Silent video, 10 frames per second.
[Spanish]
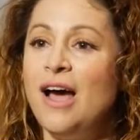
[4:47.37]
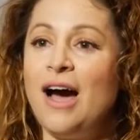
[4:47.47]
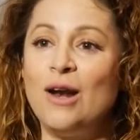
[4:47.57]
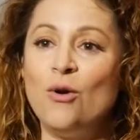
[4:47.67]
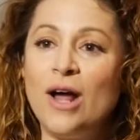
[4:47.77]

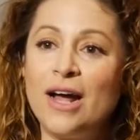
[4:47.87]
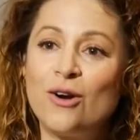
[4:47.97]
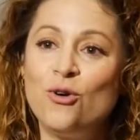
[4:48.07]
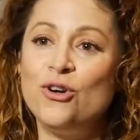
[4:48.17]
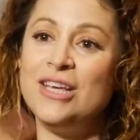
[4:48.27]
a lo
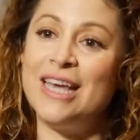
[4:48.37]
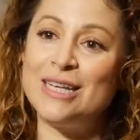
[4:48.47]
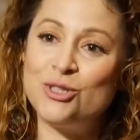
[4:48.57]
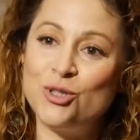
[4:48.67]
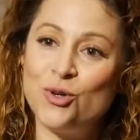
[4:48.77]
largo y
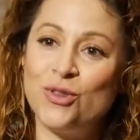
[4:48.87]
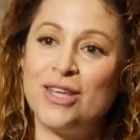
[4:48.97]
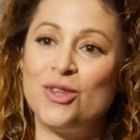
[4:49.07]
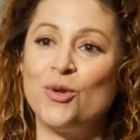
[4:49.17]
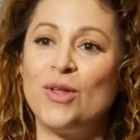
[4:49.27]
ancho
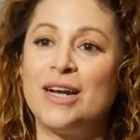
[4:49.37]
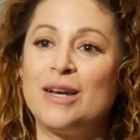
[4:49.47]
de toda la